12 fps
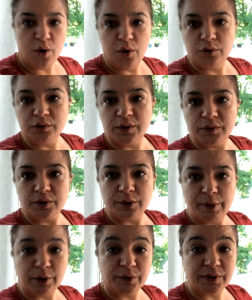Ondan sonra
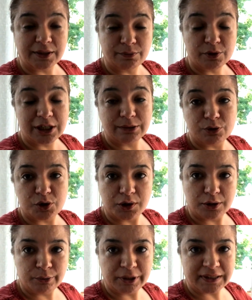Markus 60-70
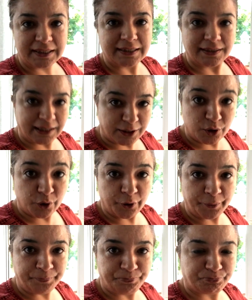kilometre
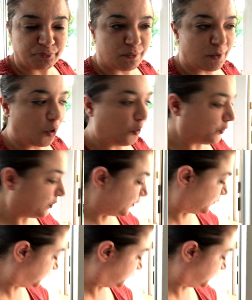gidiyor. Ondan